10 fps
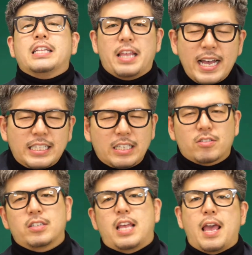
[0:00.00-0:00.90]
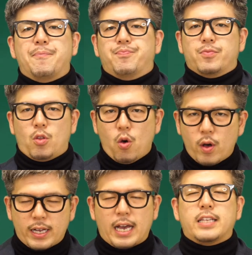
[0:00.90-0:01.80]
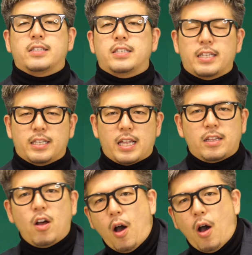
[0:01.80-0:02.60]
では早速ですね、動画解説やっていきたいと思